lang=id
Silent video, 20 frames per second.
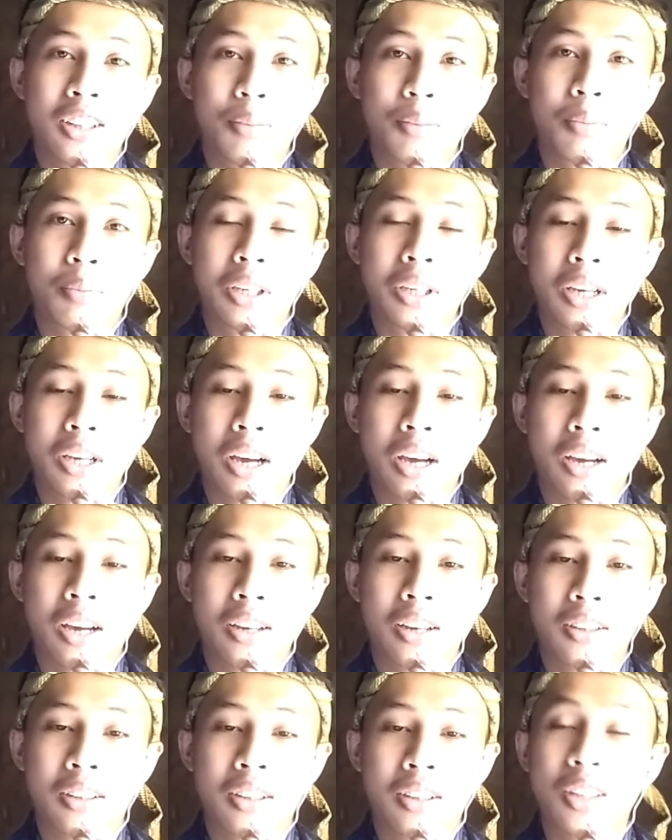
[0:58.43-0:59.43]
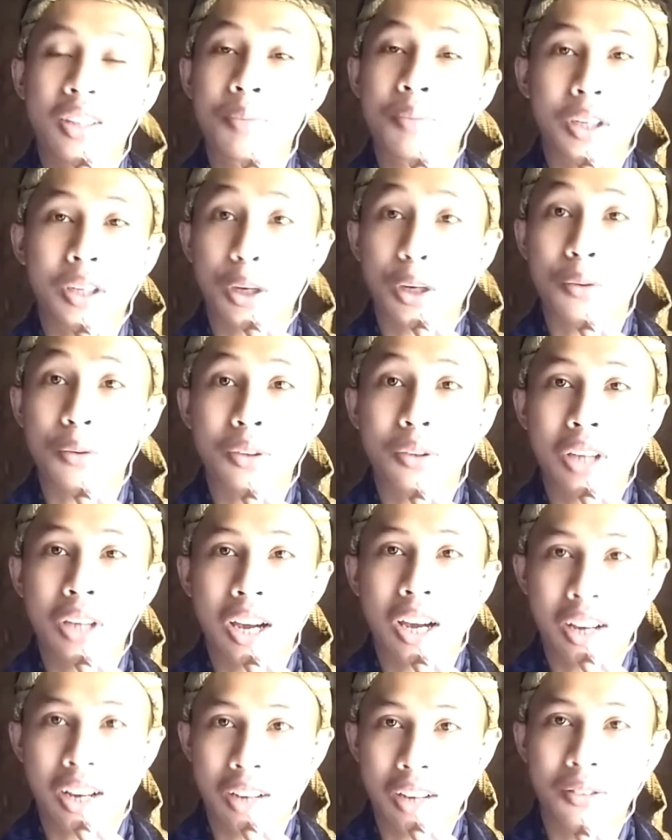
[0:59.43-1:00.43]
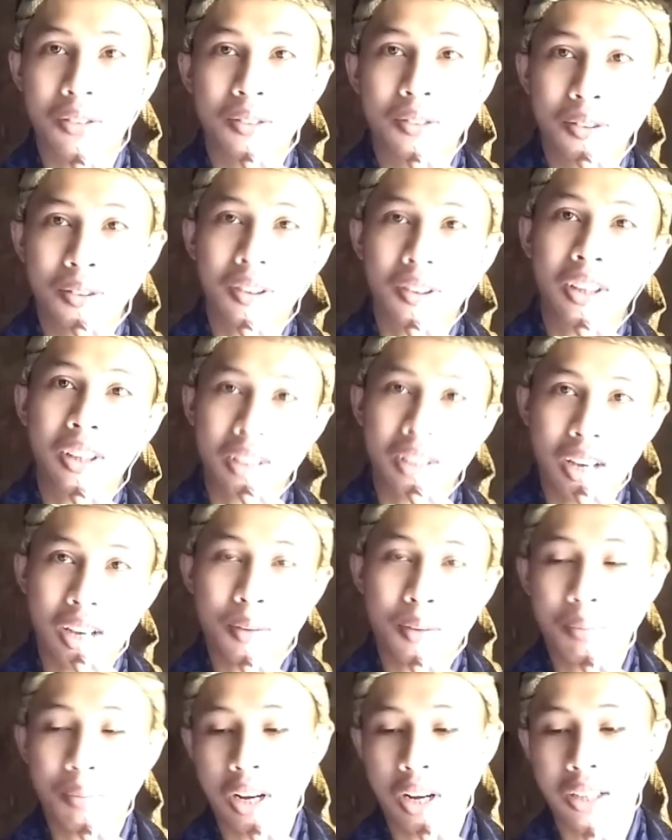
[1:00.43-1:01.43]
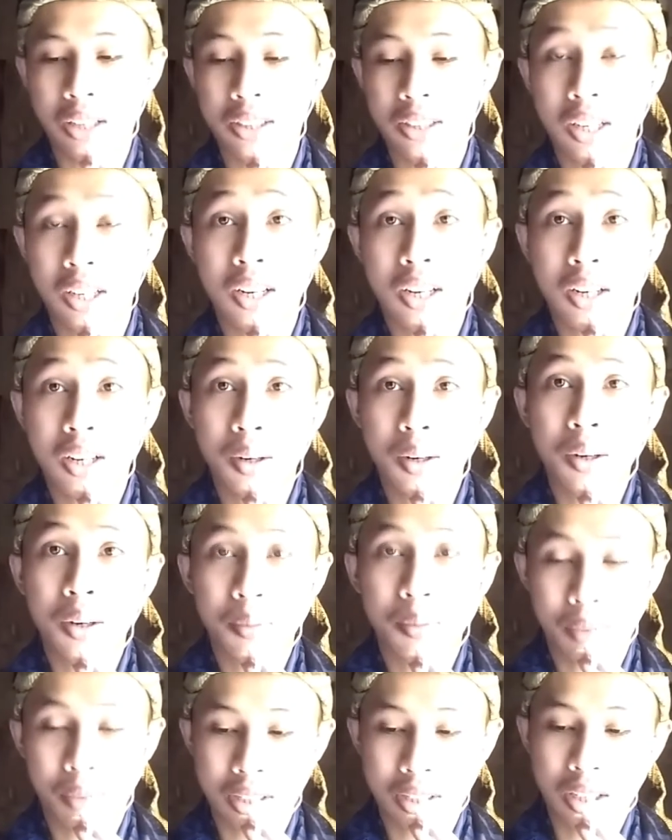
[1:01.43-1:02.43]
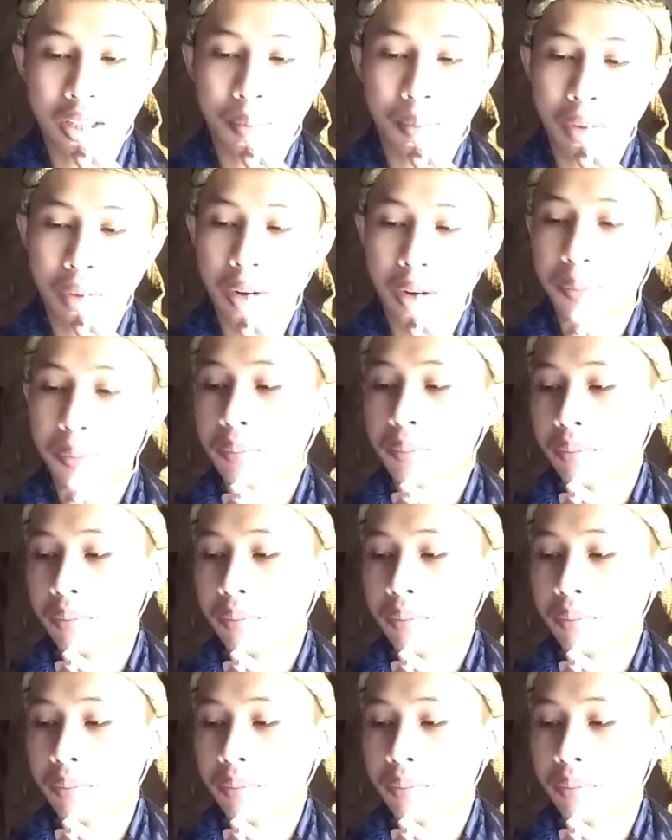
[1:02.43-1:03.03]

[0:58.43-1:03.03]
tapi ya tetap saya usahakan untuk kita belajar bersama